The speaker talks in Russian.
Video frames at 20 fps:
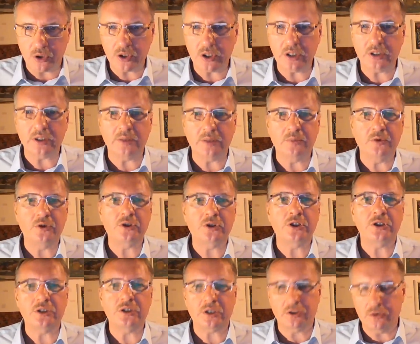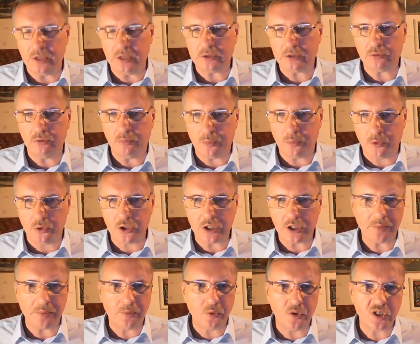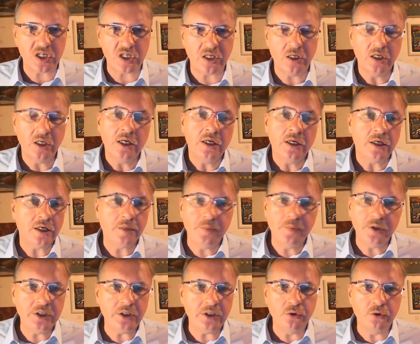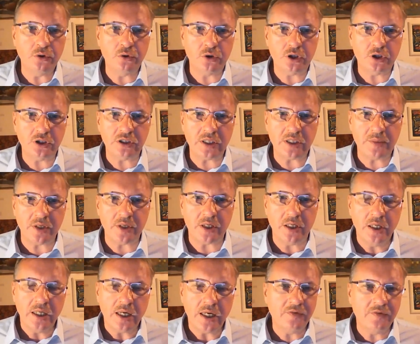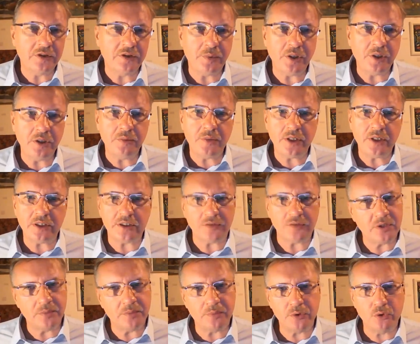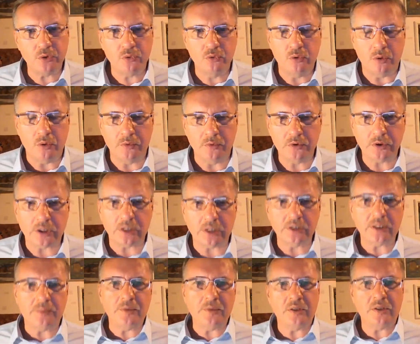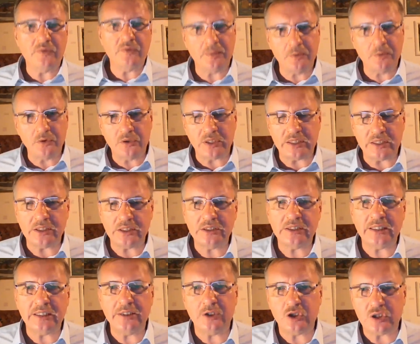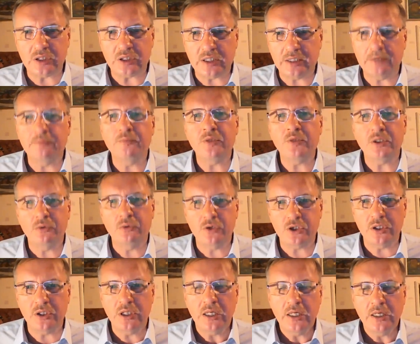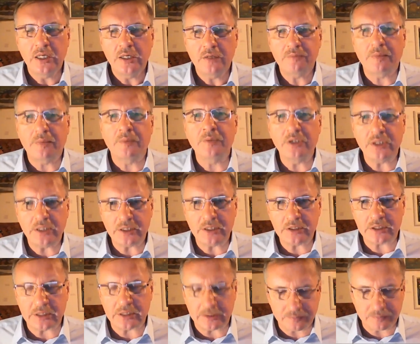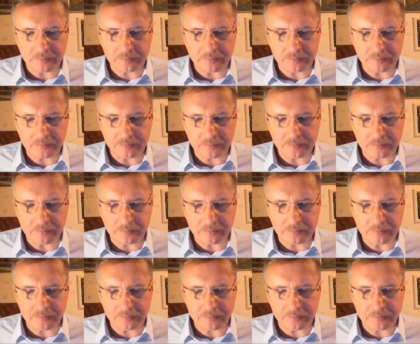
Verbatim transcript: там, жить кладку, прочее, прочее. Как бы делают то же самое, а воспринимают совсем по-другому. Вот когда мы говорим вот этих ценностях, мне очень вспоминается